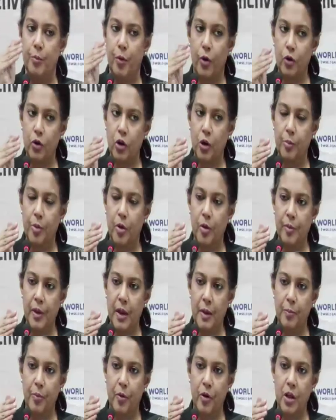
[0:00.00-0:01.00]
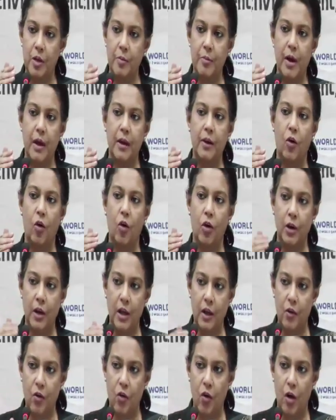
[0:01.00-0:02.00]
বনভূমির পরিমাণ
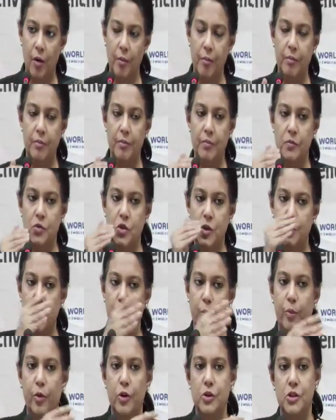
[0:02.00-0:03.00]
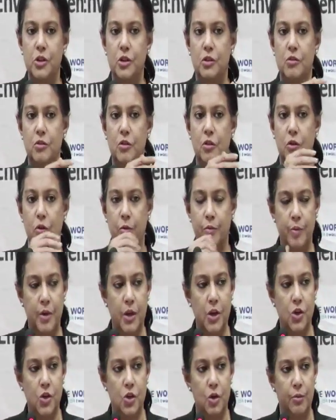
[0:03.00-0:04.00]
অনেক কম জীববৈচিত্র্য
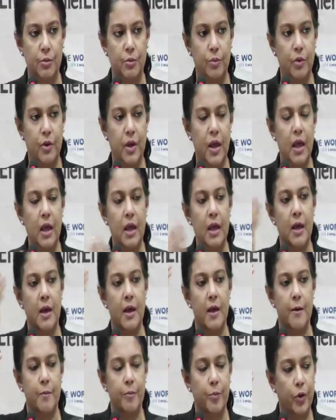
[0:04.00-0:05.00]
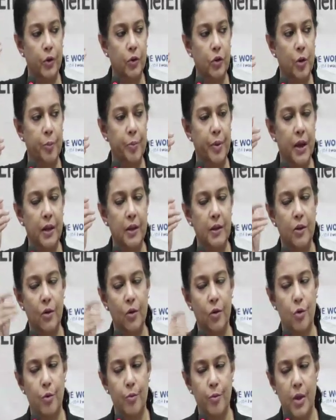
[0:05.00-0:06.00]
হুমকির সম্মুখে বন্যপ্রাণীও
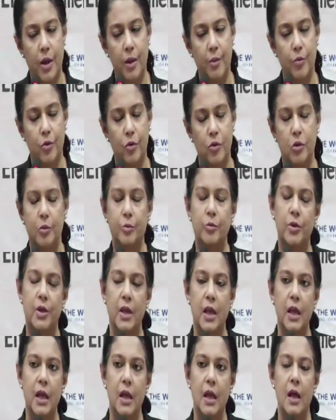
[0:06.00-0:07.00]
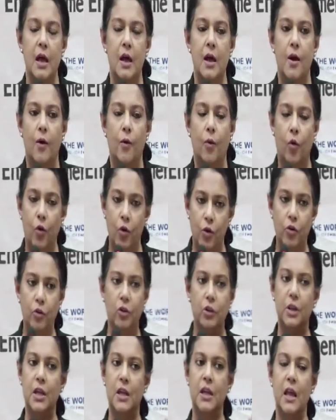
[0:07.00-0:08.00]
হুমকির মুখোমুখি
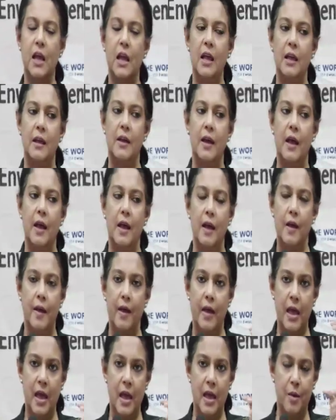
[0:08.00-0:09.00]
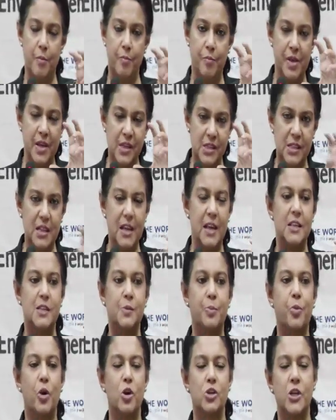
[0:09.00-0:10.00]
অন্যদিকে এই বিসিএস
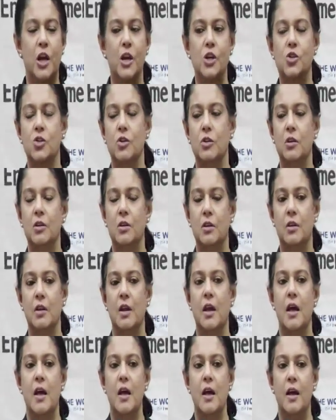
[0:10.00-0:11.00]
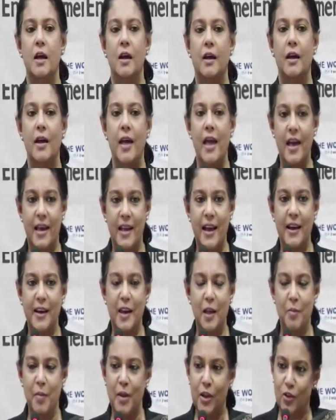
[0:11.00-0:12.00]
প্রশাসন
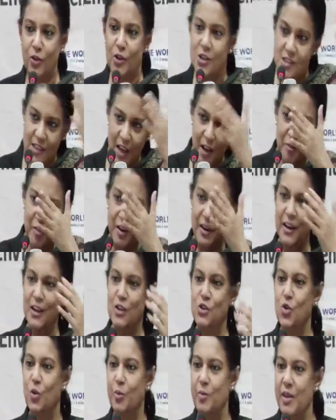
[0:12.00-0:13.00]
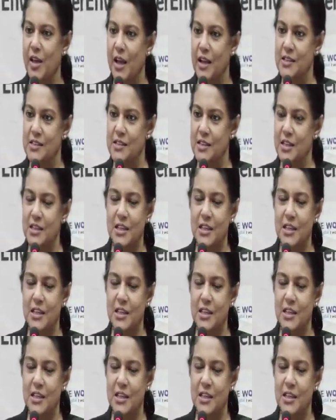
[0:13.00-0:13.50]
একাডেমিক তো সাভারে জমি আছে